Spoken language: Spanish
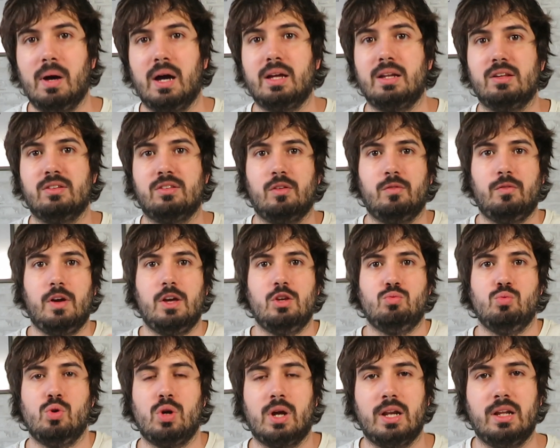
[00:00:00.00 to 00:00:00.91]
páginas de
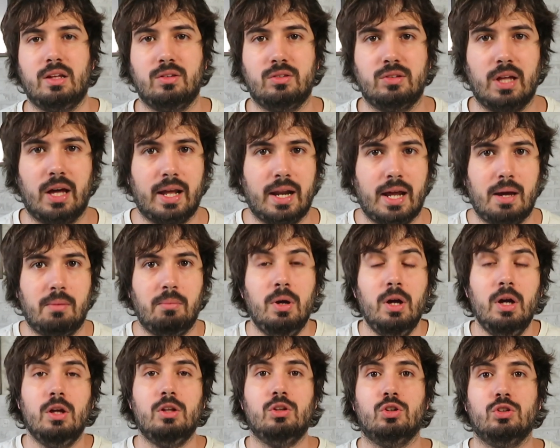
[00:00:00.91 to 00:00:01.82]
Facebook, en
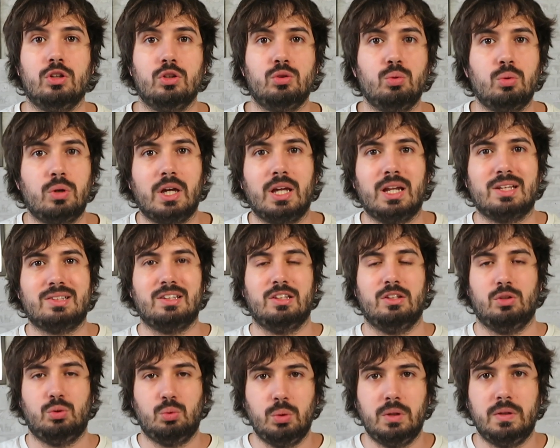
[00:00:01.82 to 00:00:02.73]
Instagram, donde tú quieras,
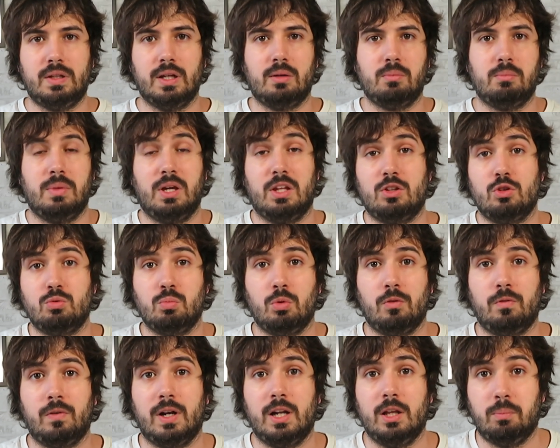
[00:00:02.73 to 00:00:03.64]
en Twitter, me haces
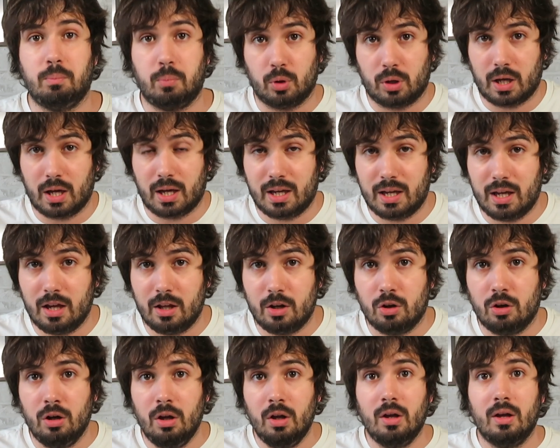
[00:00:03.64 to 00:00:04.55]
muy feliz porque
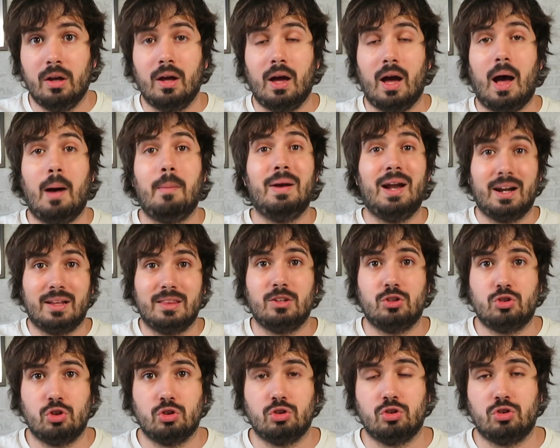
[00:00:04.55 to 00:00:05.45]
quiero hablar
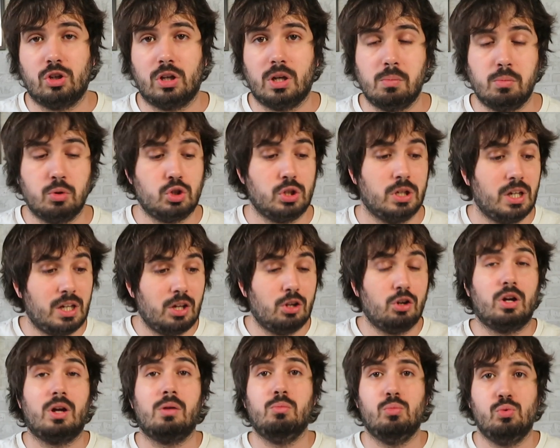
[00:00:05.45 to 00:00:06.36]
de estos dos equipos y
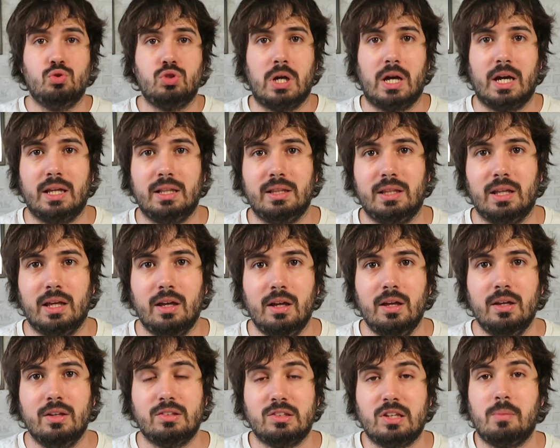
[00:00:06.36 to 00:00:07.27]
quiero que mucha
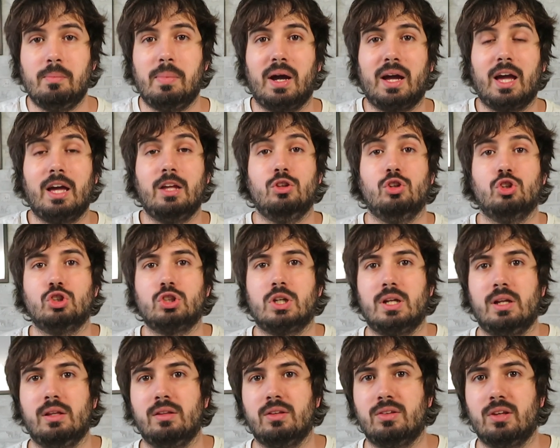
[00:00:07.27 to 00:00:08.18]
gente sepa que hay dos
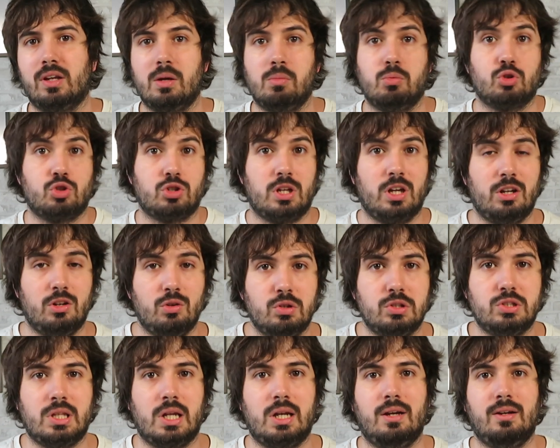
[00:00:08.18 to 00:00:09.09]
grandes equipos que
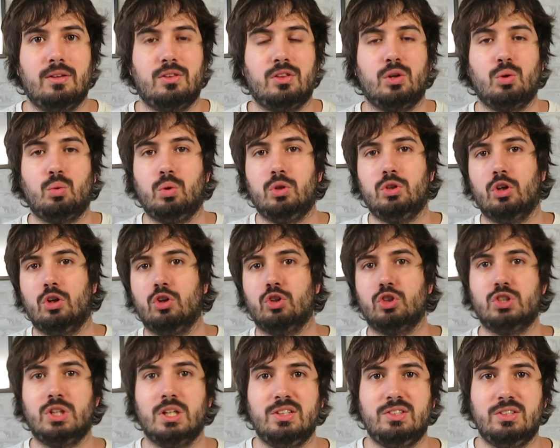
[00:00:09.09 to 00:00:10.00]
no están en el circuito de
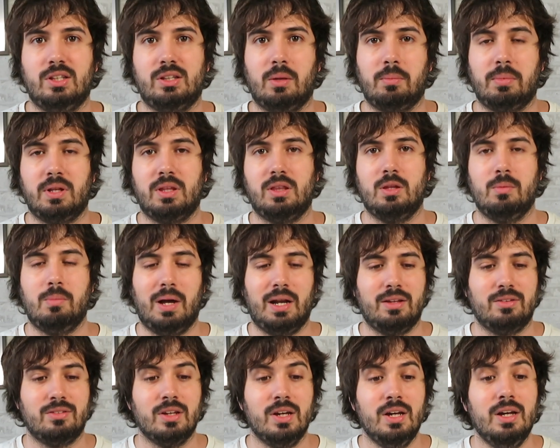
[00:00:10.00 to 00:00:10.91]
los 6-7
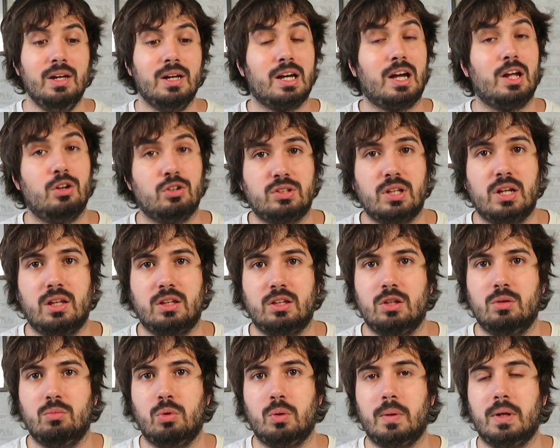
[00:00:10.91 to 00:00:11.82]
principales que lo están
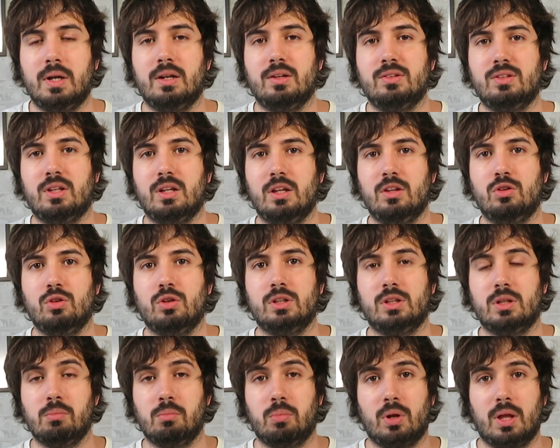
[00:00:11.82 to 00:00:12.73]
haciendo muy bien en este inicio
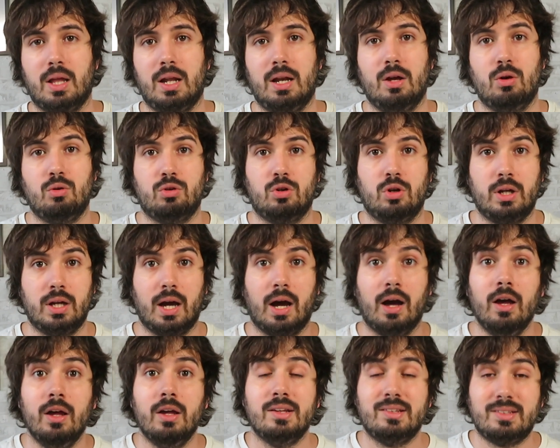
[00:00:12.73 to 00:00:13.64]
de temporada en la
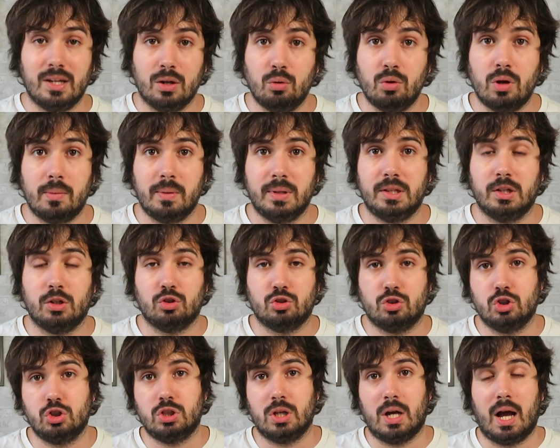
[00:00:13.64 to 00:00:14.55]
Euroliga. Seguramente
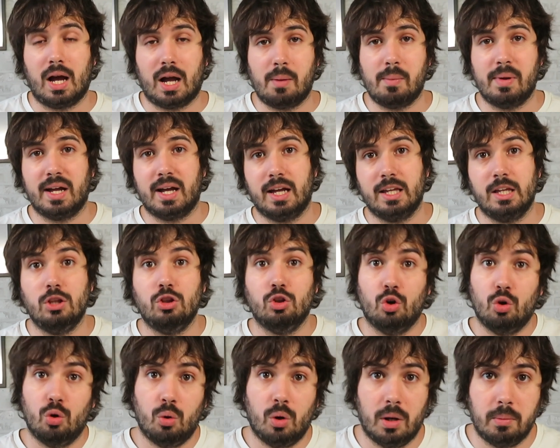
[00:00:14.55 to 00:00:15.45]
los dos acaben
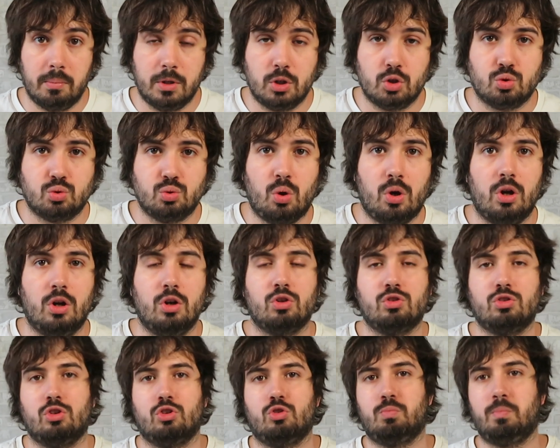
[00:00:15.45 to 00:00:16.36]
cayendo, o al menos uno de
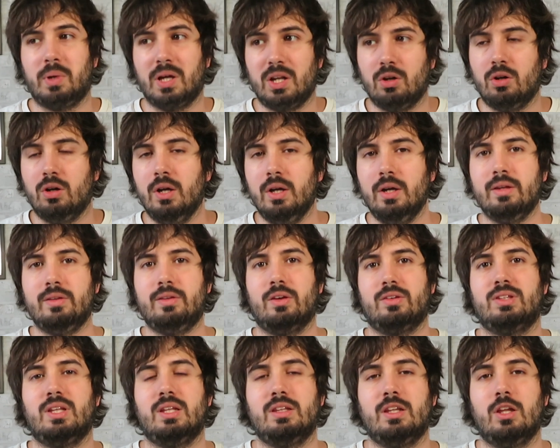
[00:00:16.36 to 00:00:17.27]
los dos, pero
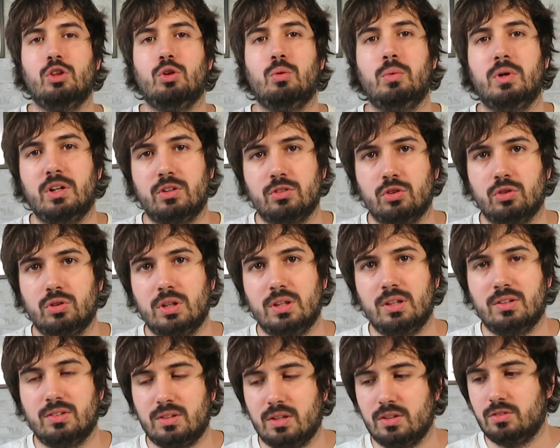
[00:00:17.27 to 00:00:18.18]
ya están dando buenas
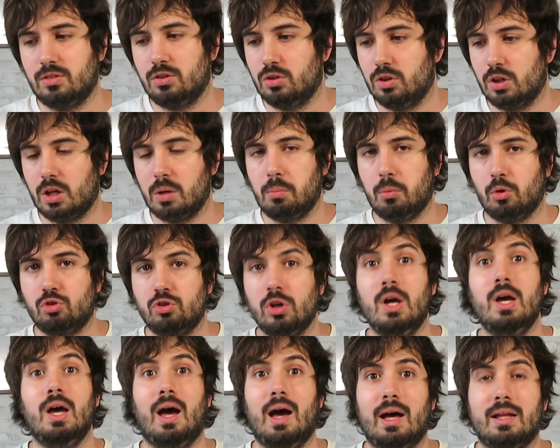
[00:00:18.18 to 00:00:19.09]
noticias, están siendo
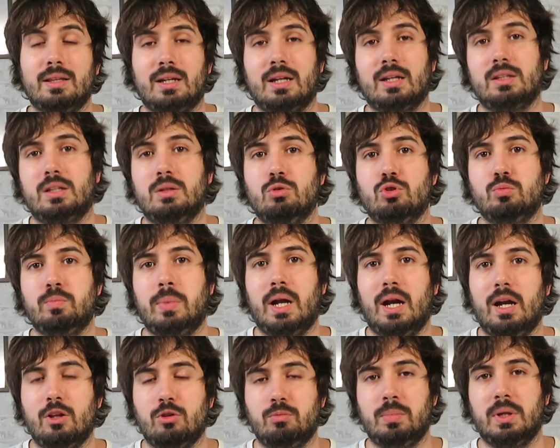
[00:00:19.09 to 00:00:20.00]
equipos atractivos
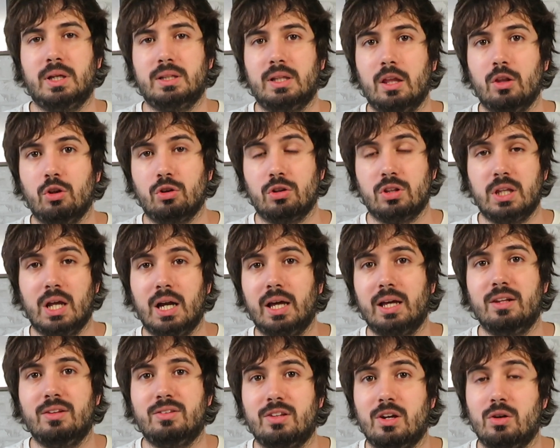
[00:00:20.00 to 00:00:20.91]
para el espectador.
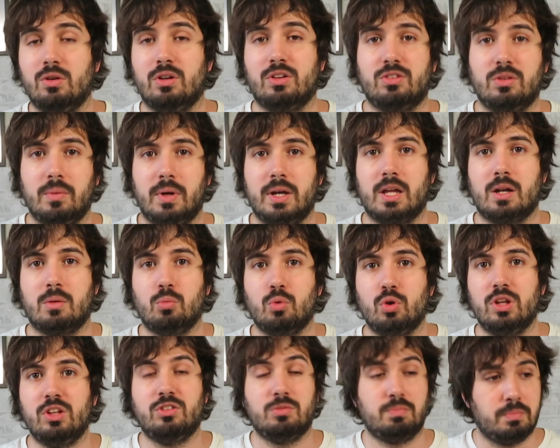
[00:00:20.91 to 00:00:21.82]
Zalgiris, Kaunas y Bayern
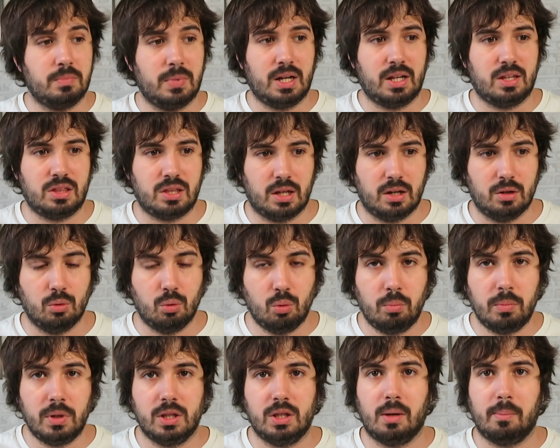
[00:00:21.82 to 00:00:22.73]
Múnich merecen
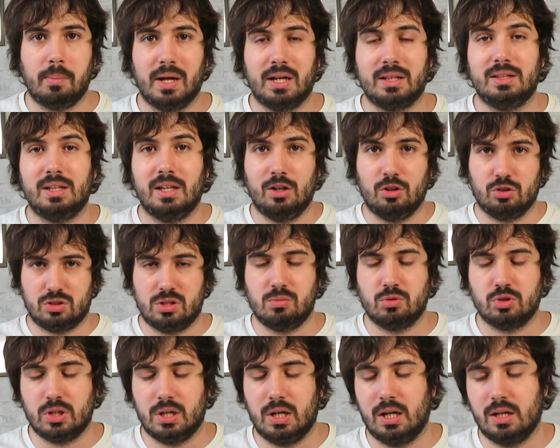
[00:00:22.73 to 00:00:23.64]
un vídeo aparte y lo
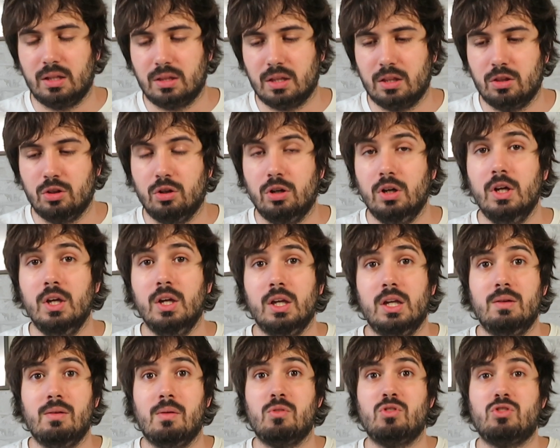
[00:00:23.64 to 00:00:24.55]
estamos analizando
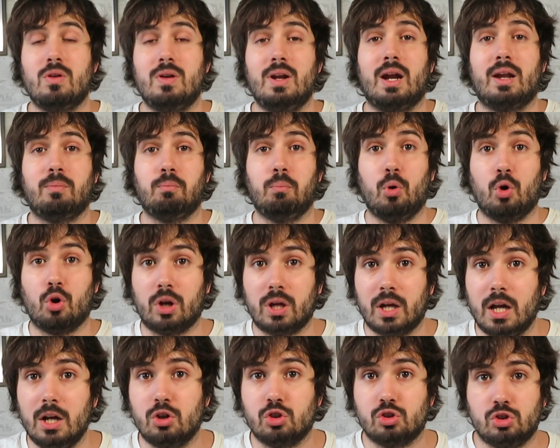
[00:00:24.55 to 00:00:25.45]
y vamos a hablar
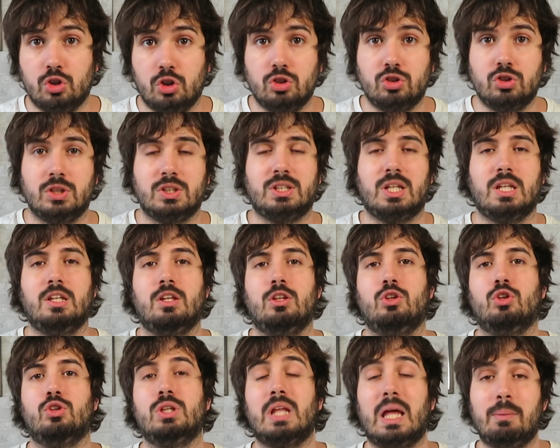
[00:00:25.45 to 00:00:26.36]
por qué los dos están
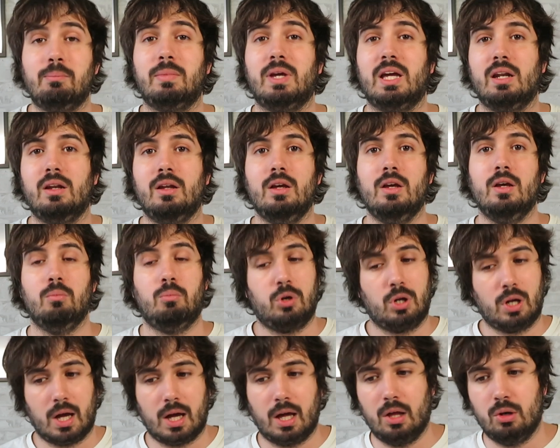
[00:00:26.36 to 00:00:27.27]
yendo tan bien,
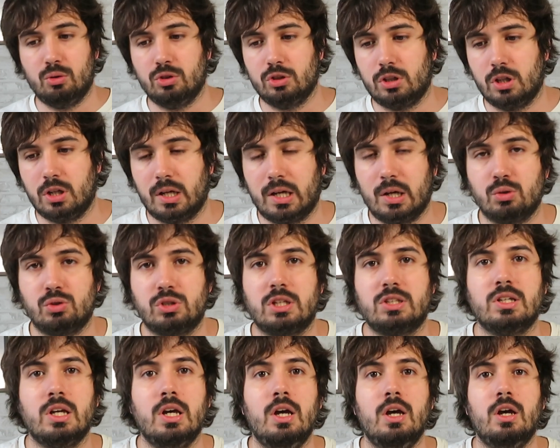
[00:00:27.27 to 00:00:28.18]
porque cada uno tiene
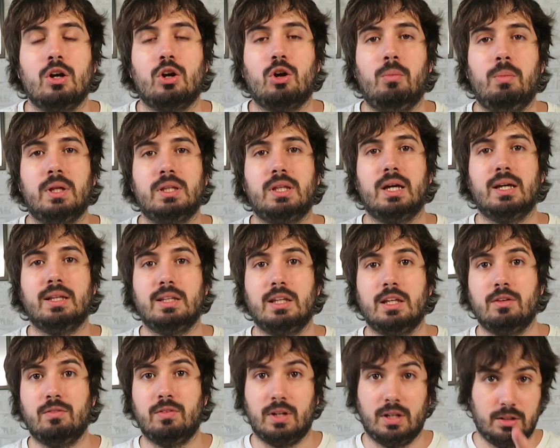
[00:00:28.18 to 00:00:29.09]
causas
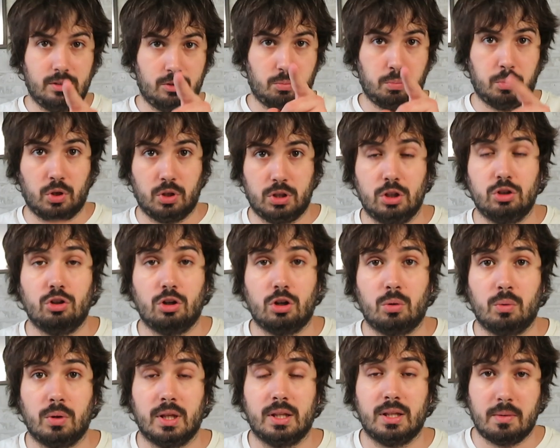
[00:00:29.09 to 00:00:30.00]
completamente diferentes. Por cierto,
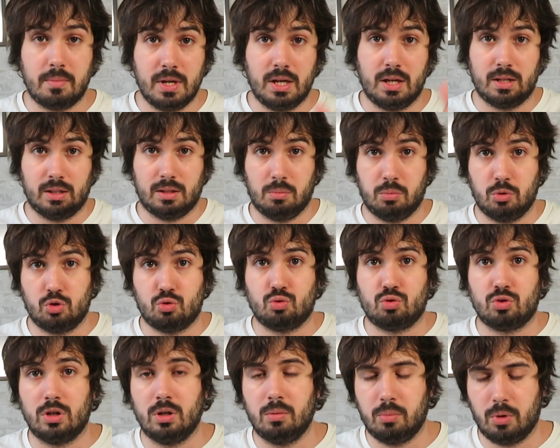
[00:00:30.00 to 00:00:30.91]
recuerda también que te puedes
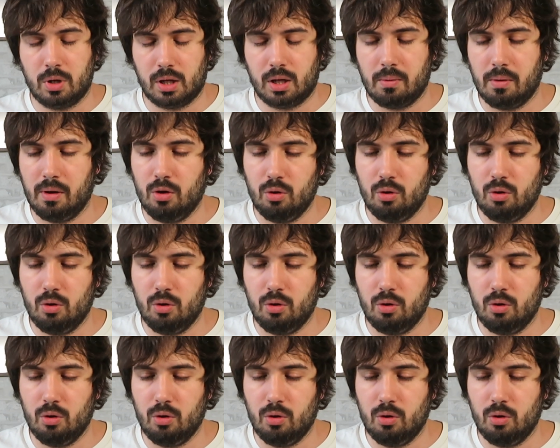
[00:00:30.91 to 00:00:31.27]
suscribir por aquí